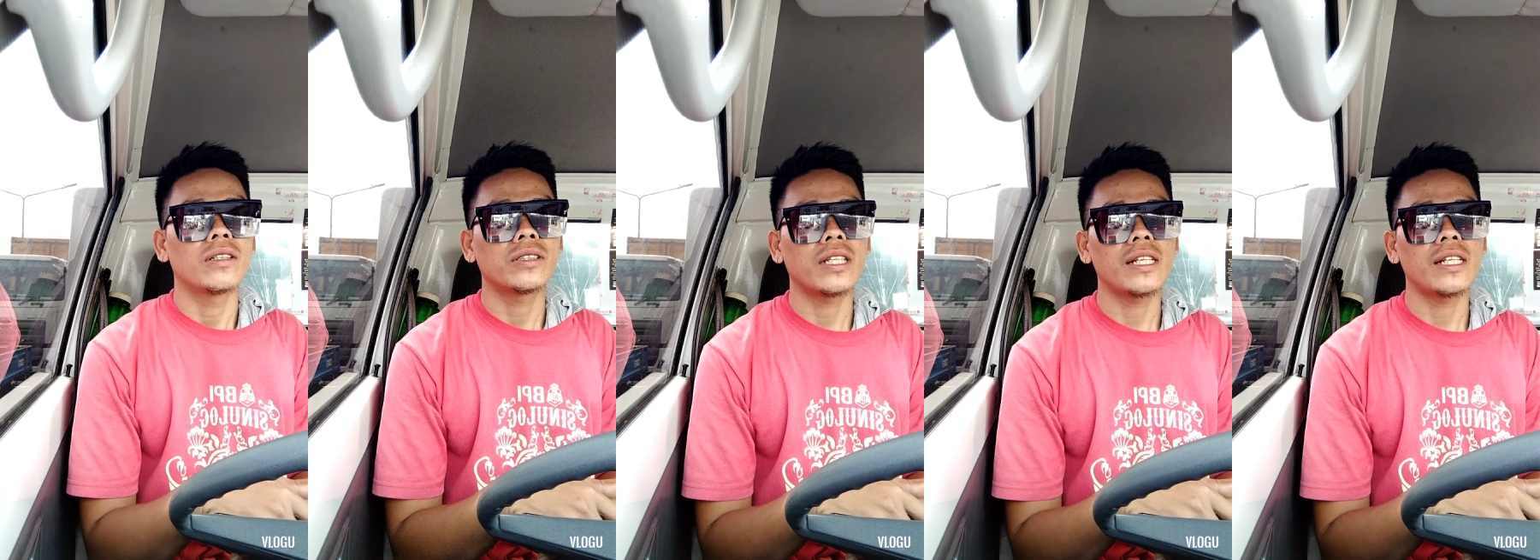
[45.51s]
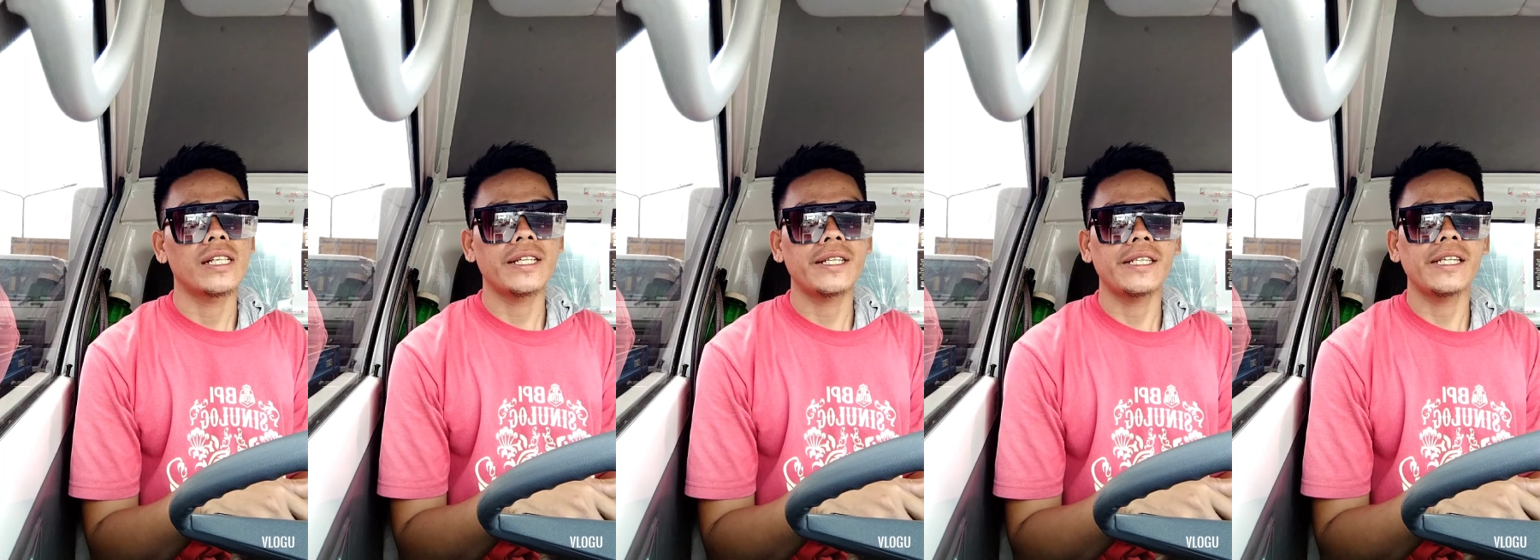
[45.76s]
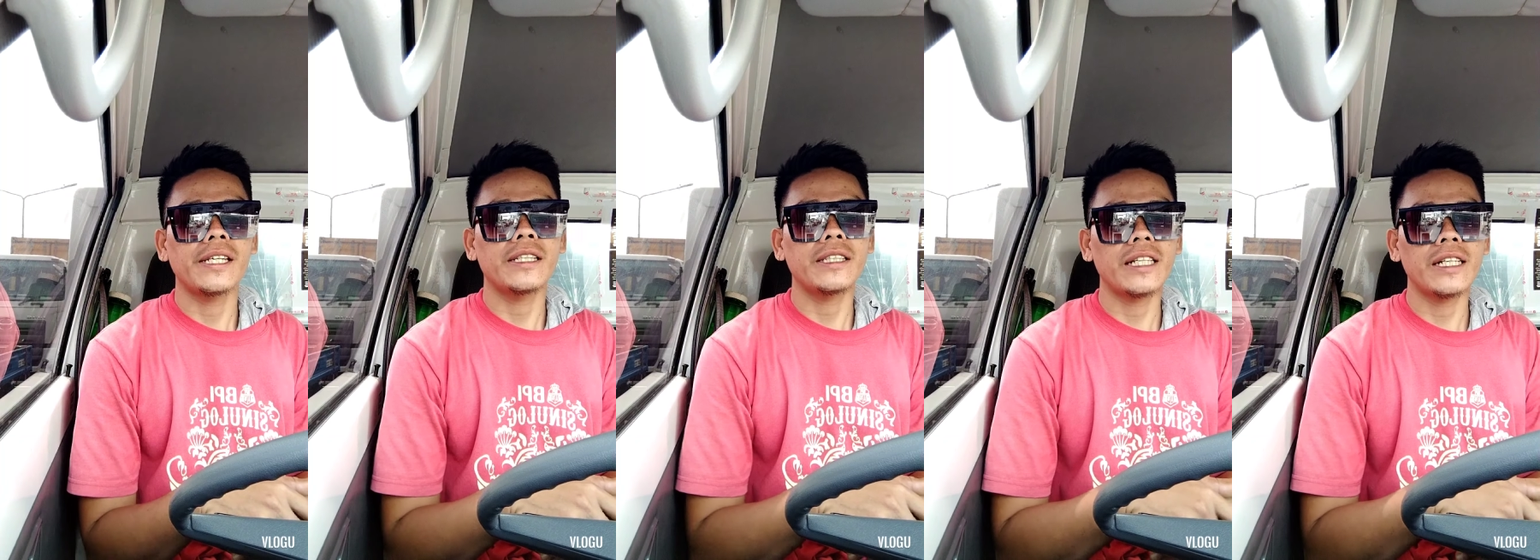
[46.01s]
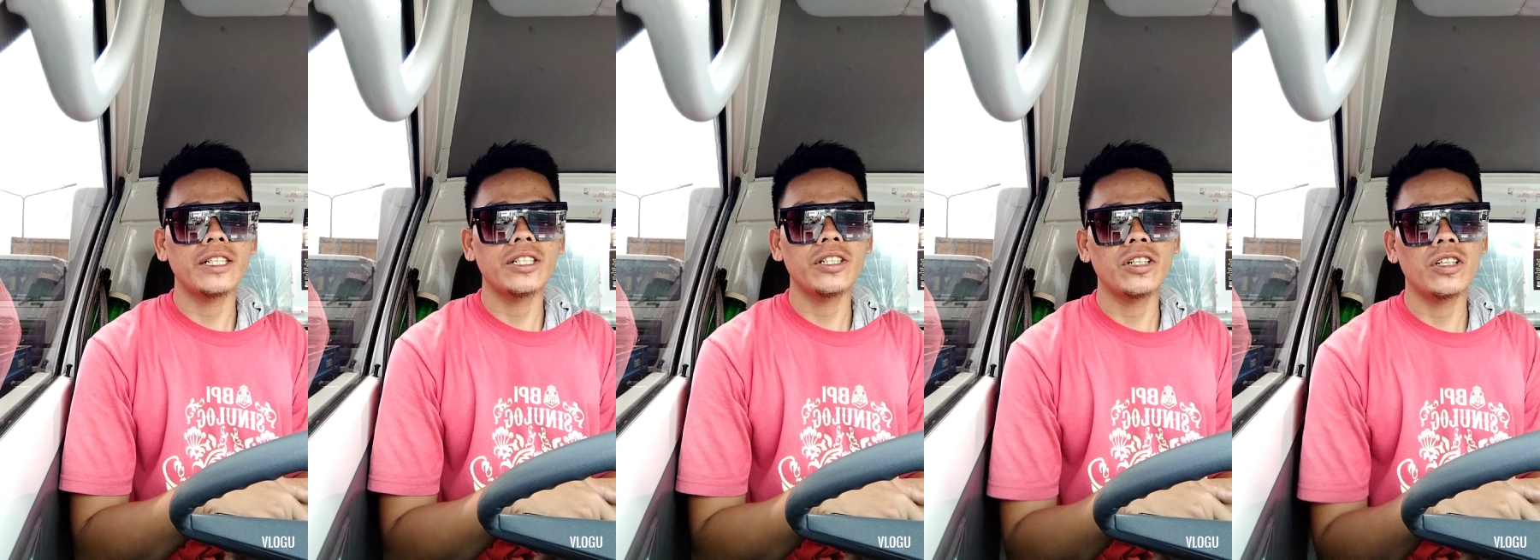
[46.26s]
So,
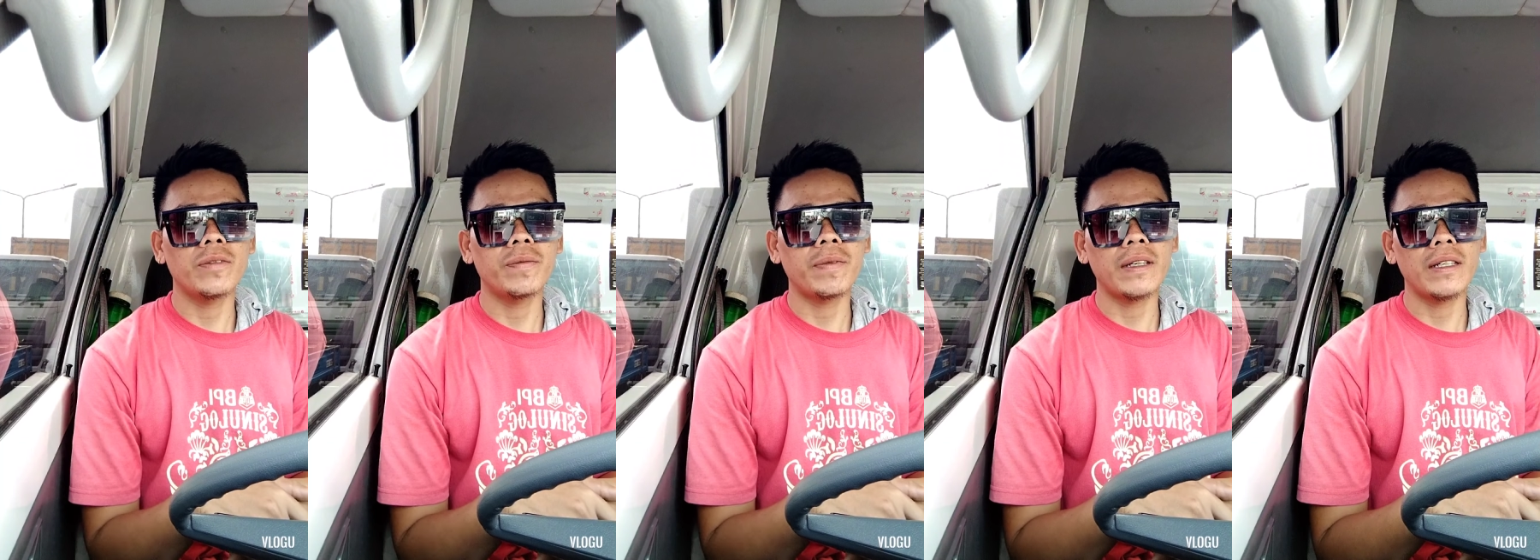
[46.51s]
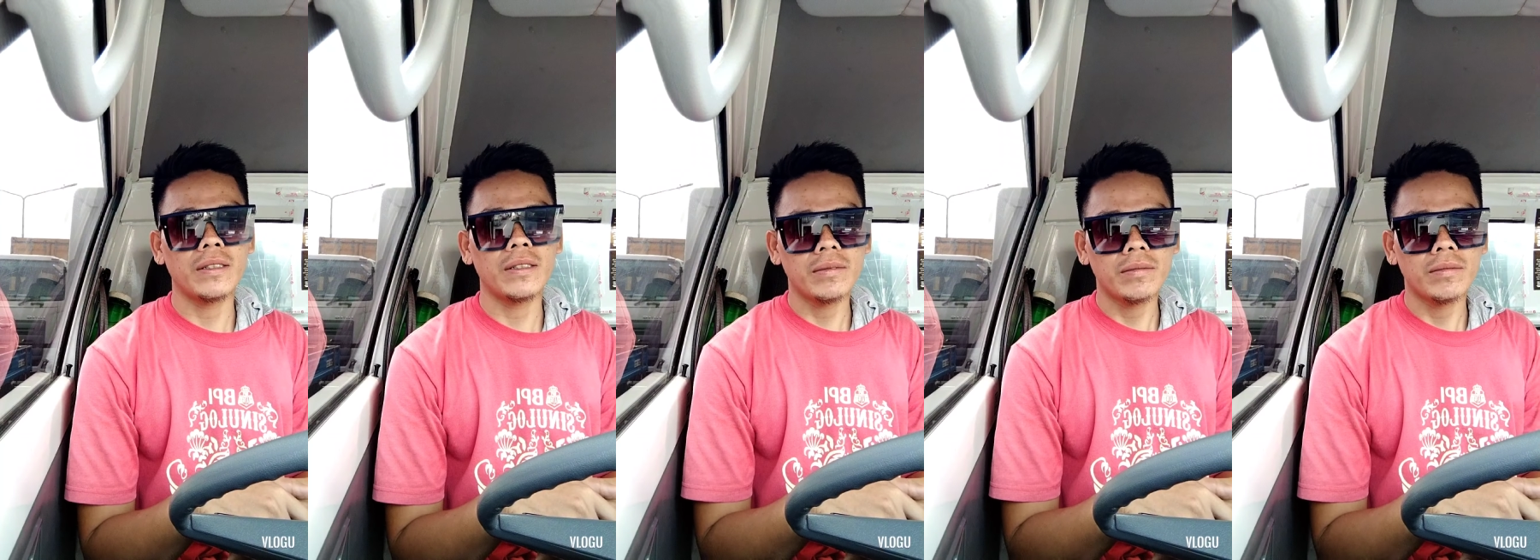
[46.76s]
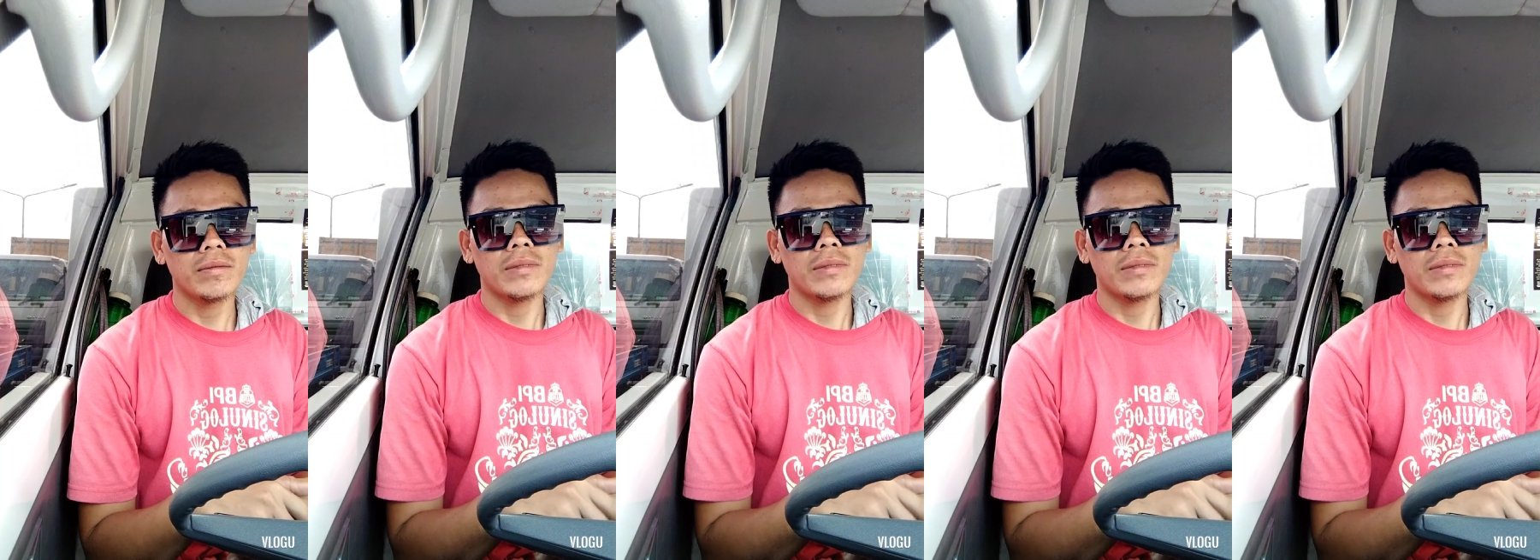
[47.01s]
nakikita nyo, pa,